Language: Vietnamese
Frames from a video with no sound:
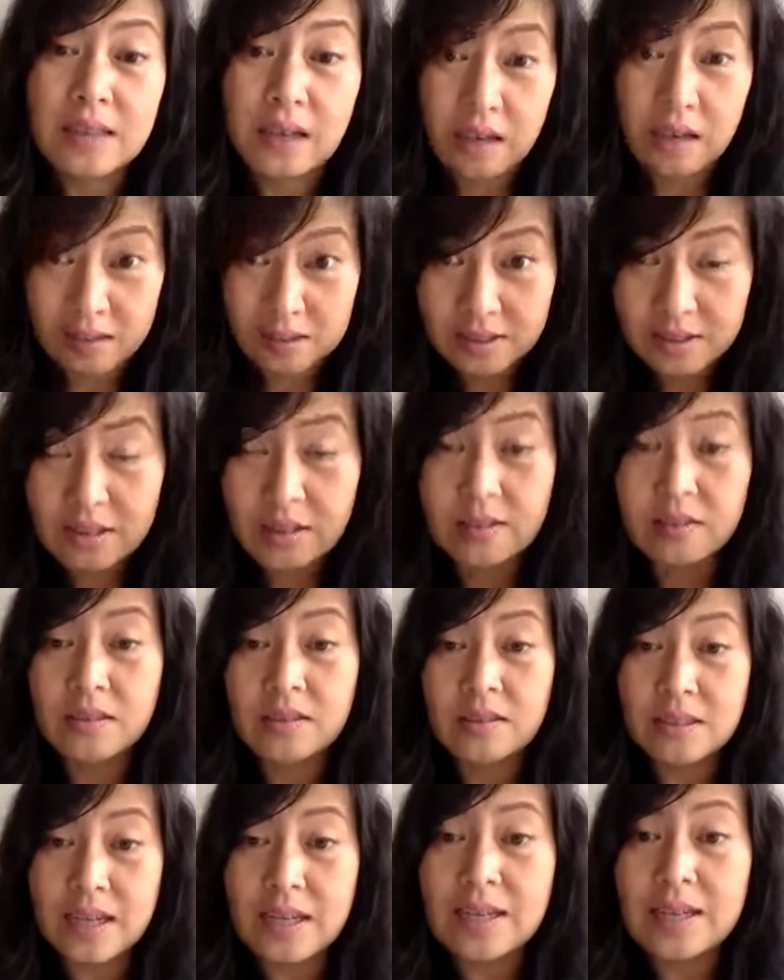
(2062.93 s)
thật
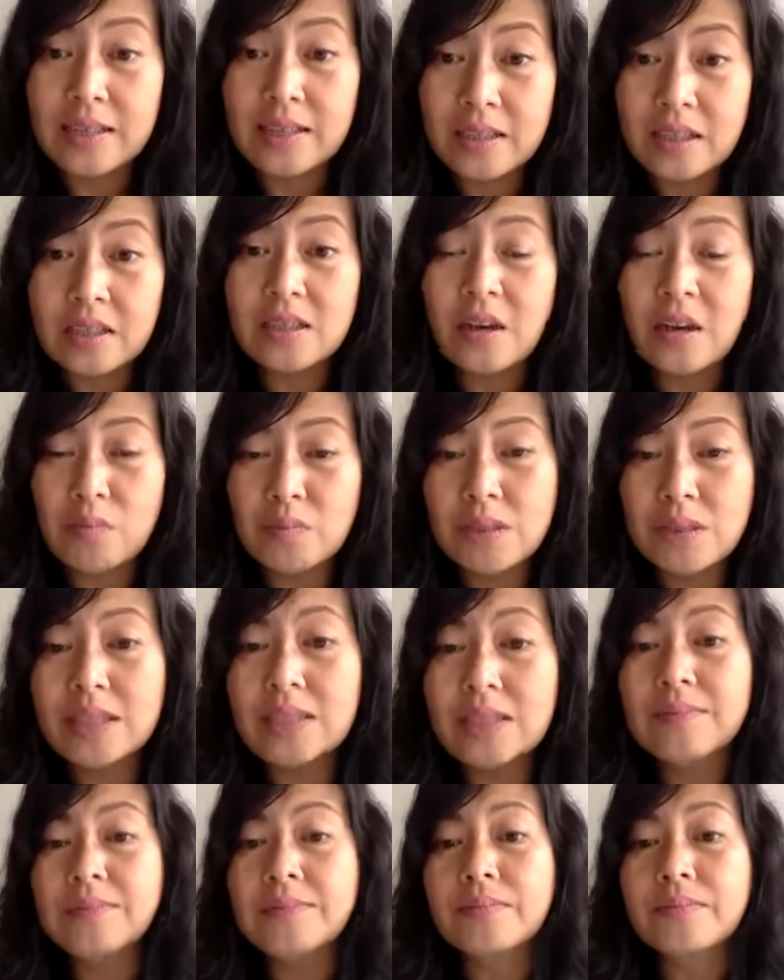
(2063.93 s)
sự đây là những thông
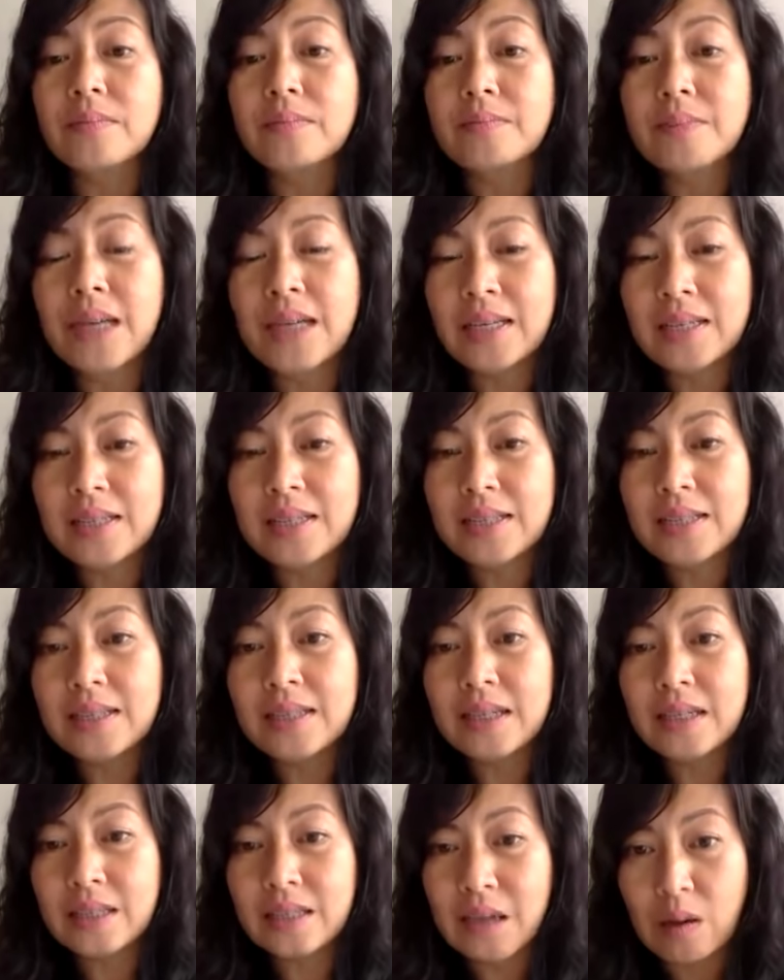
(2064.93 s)
tin mà
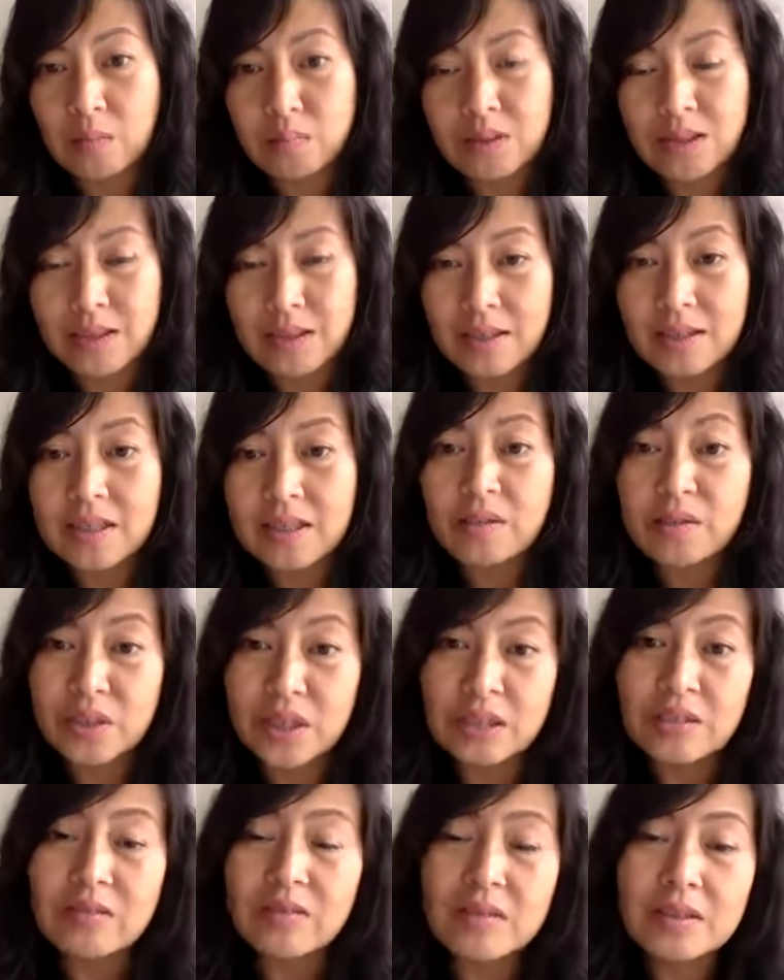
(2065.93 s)
liên đọc từ rất nhiều
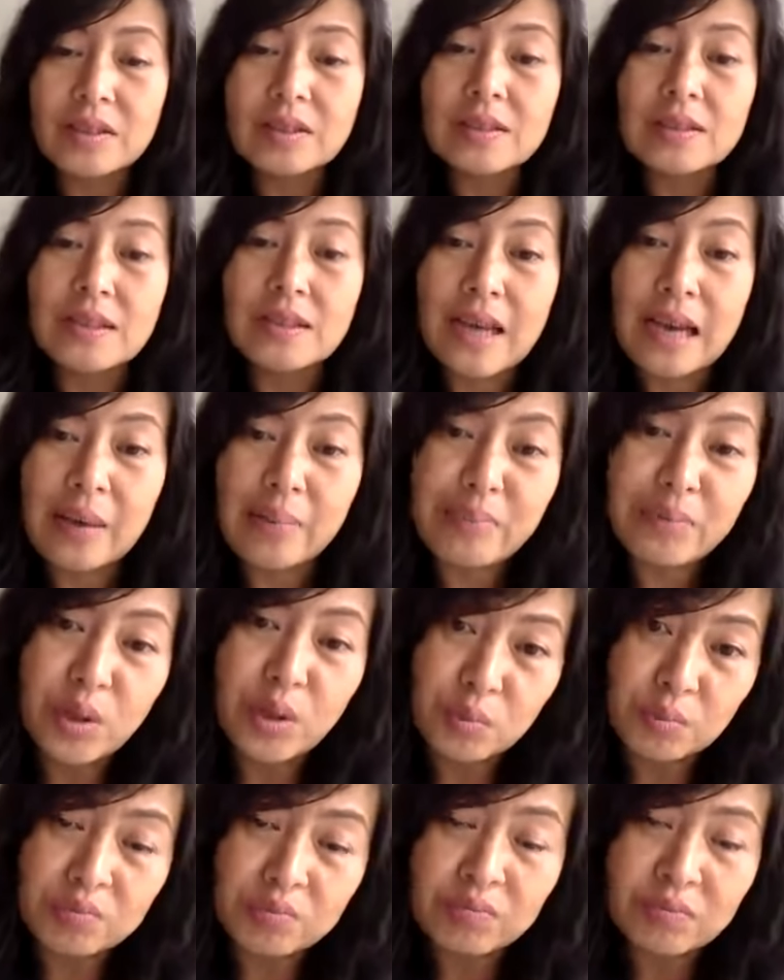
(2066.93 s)
sách áp
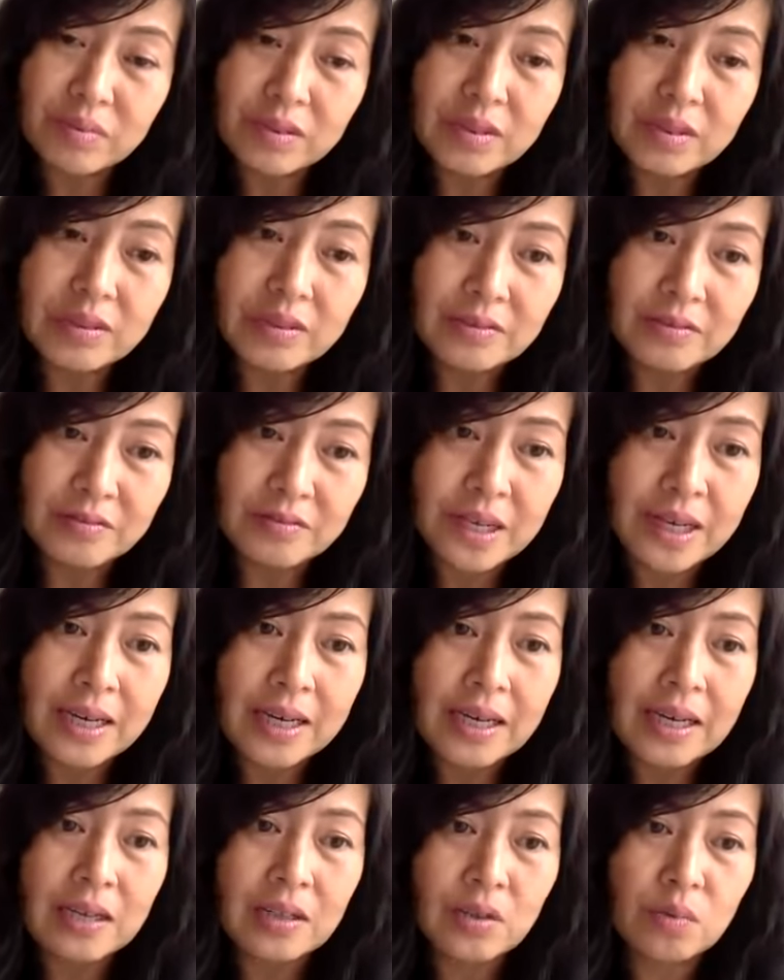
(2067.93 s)
dụng
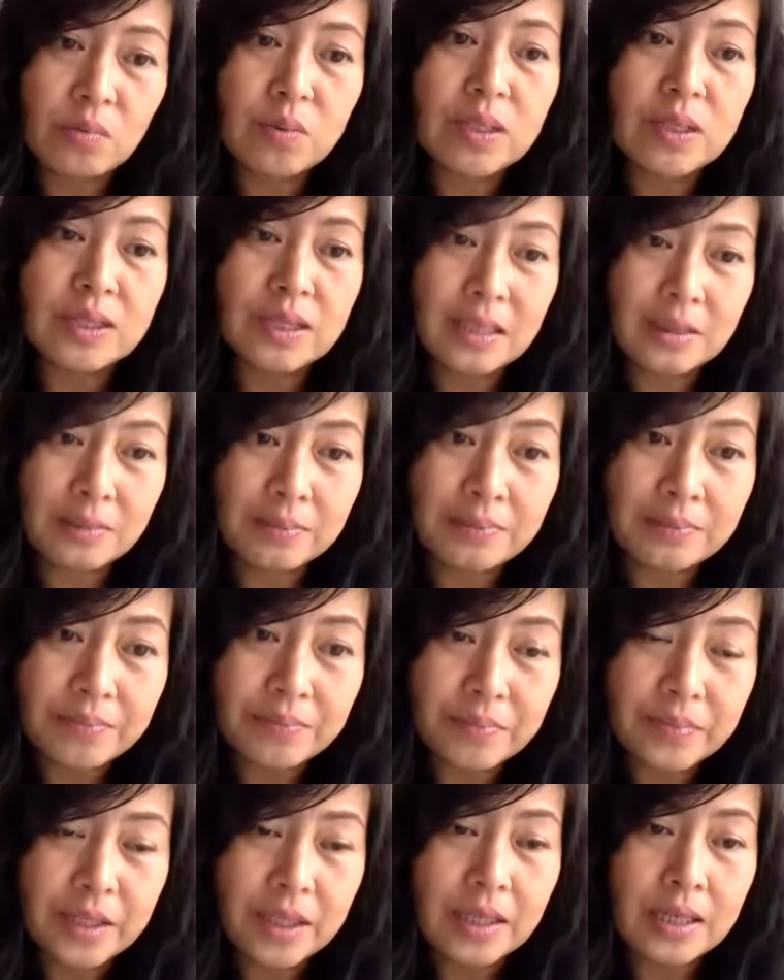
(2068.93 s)
và rút kinh nghiệm
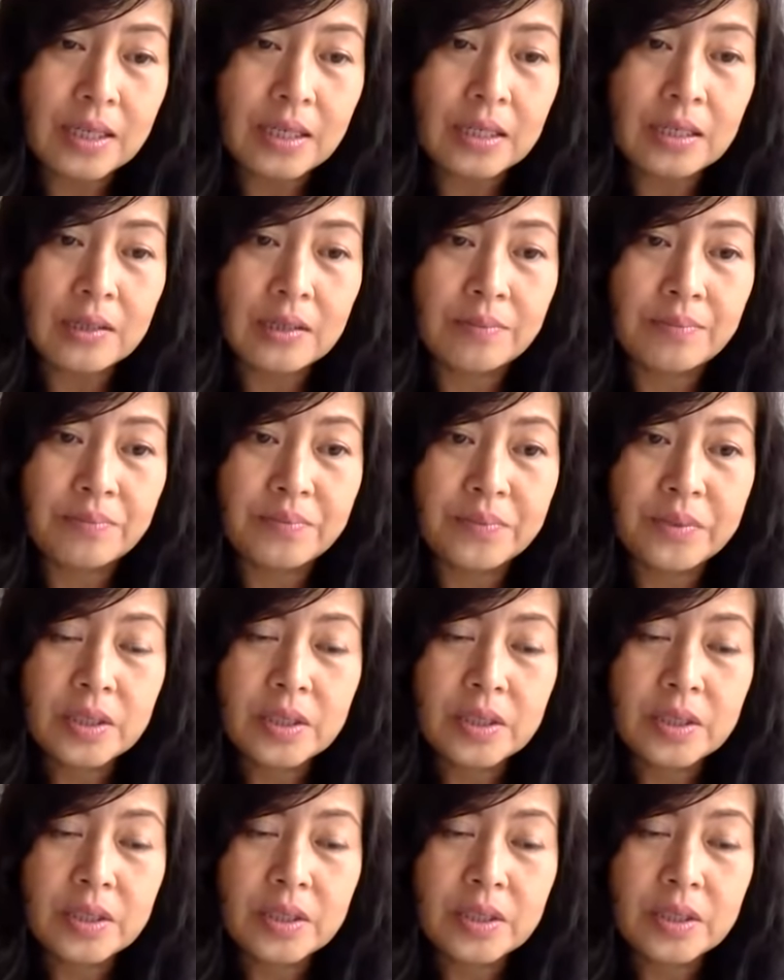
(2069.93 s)
à,